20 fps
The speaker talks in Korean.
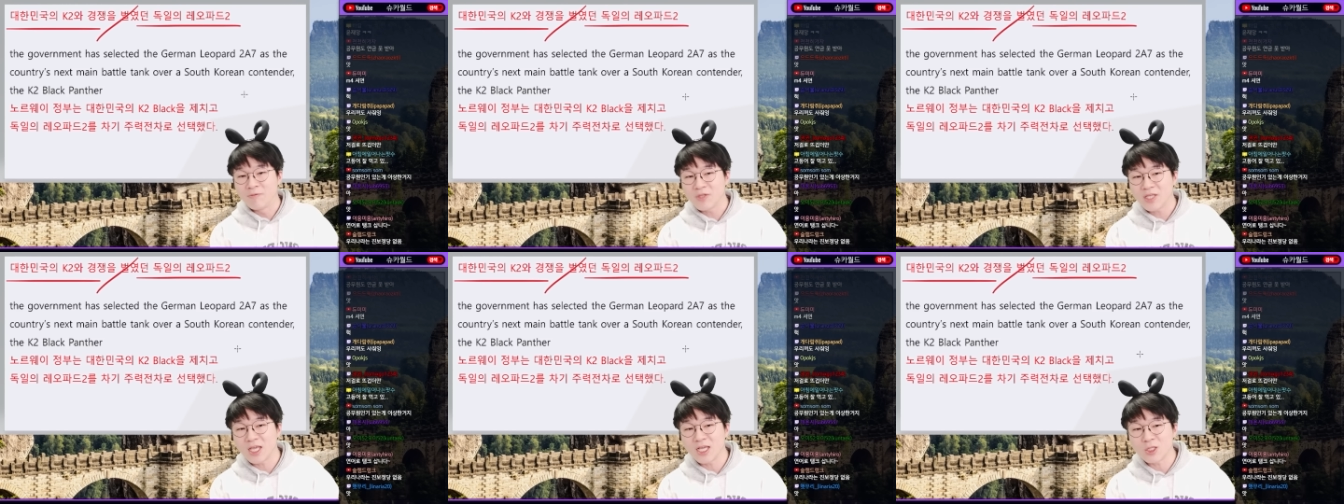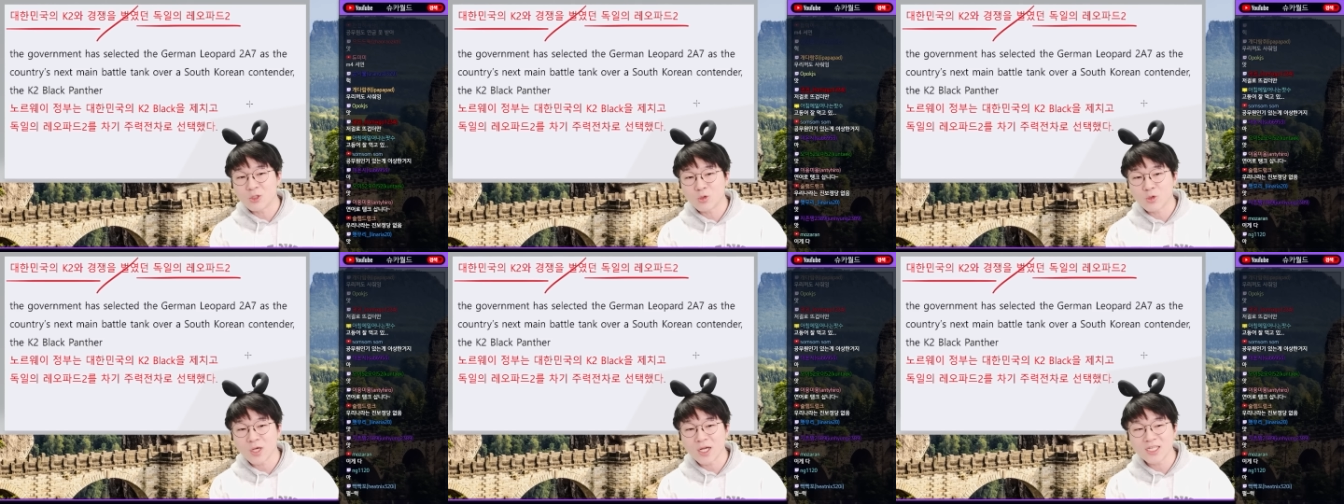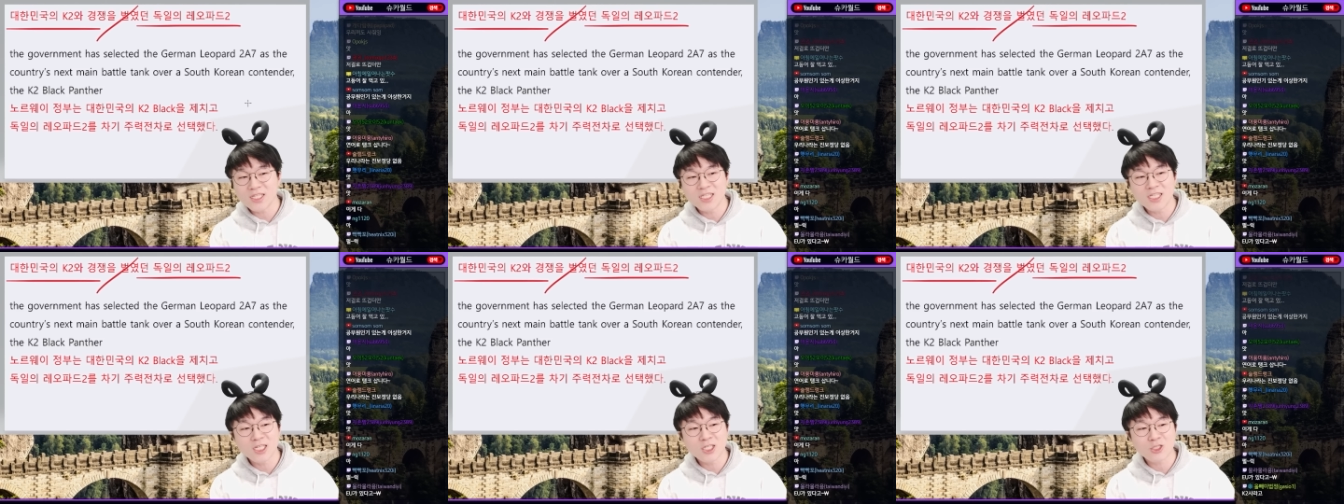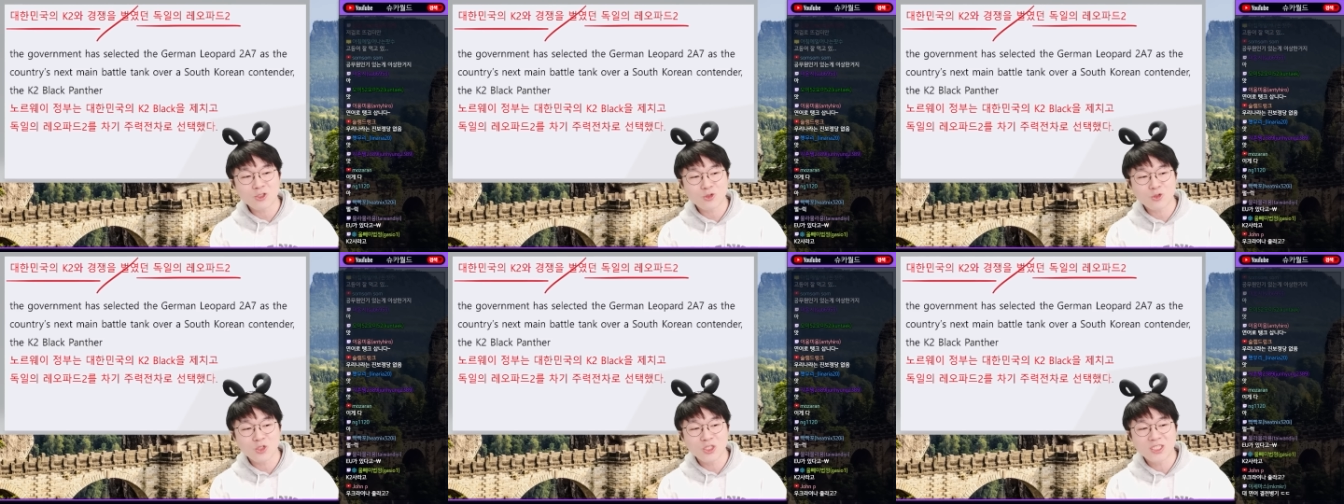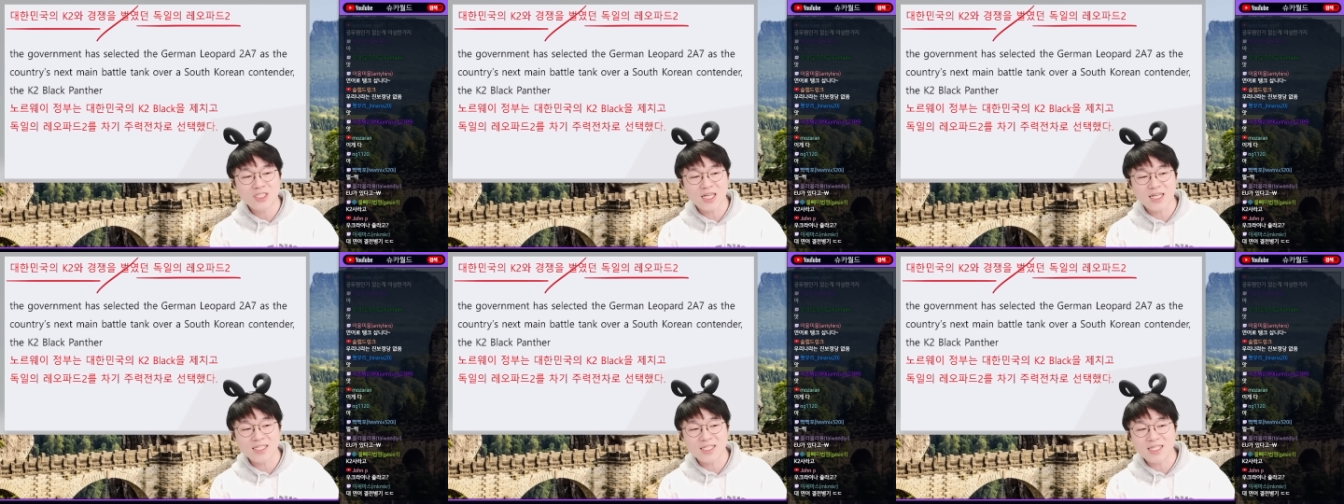K2가 이길 수도
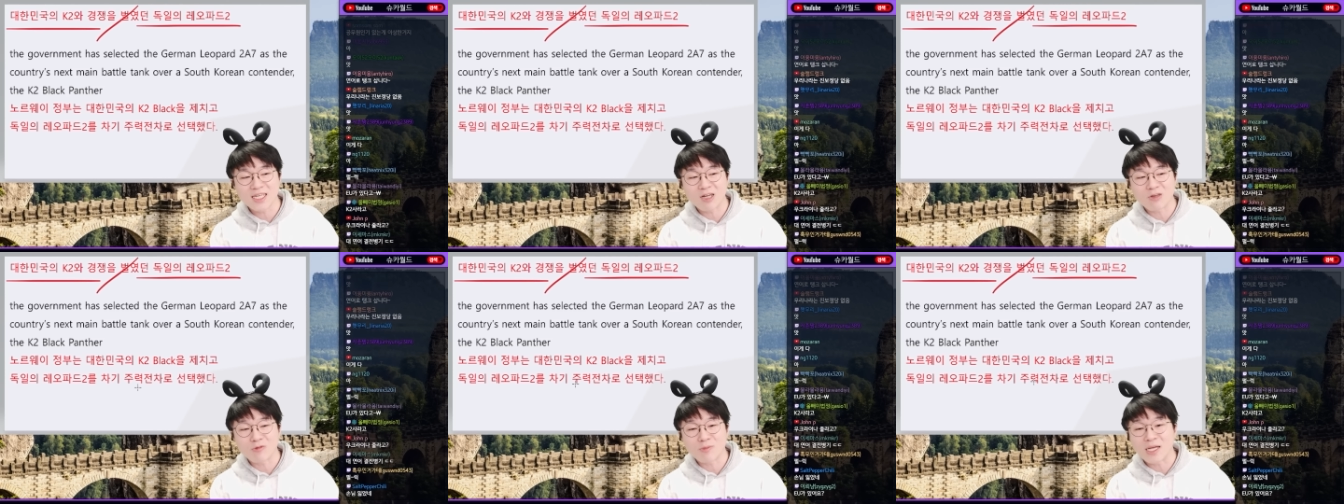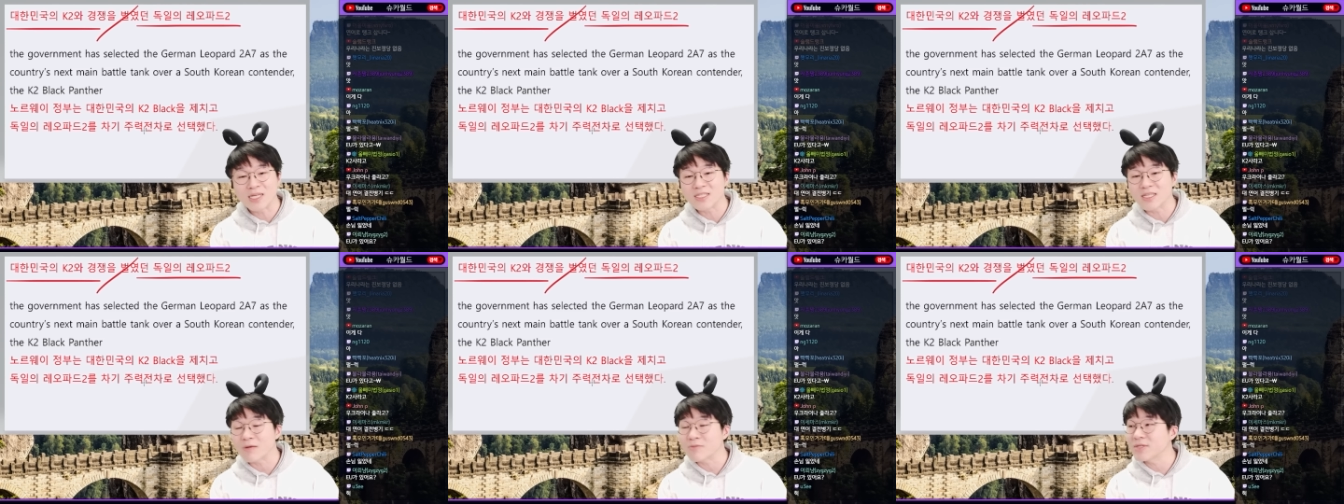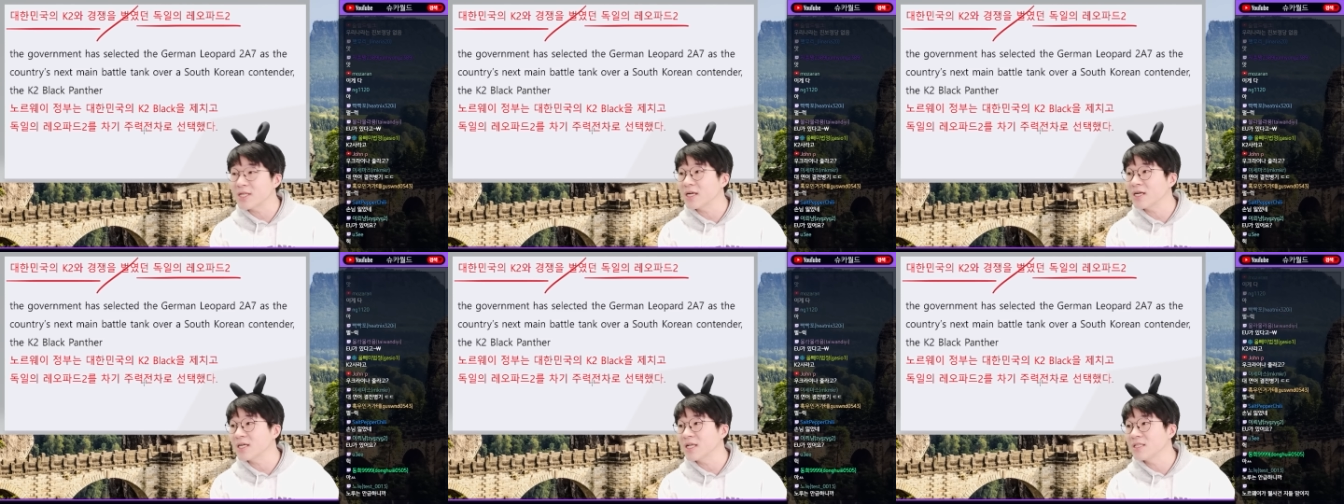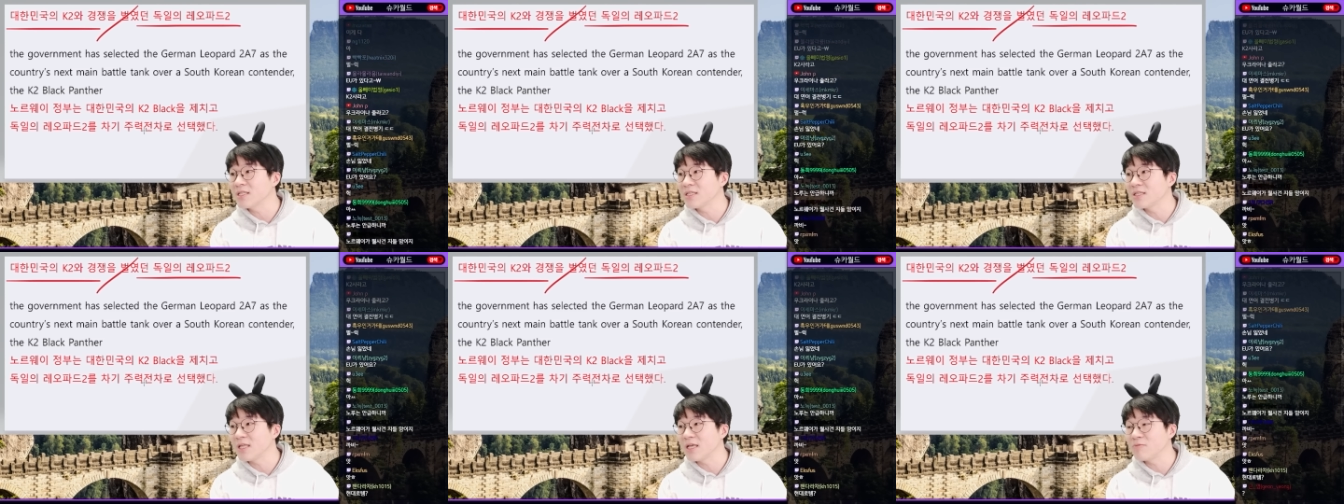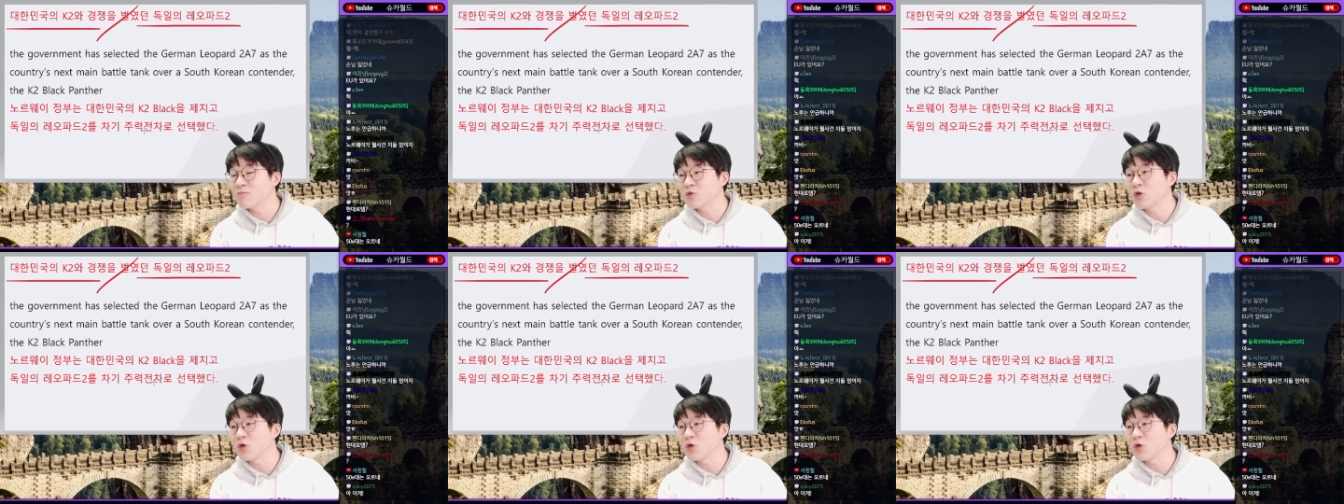있지 않냐라고 많은 사람이 생각했는데,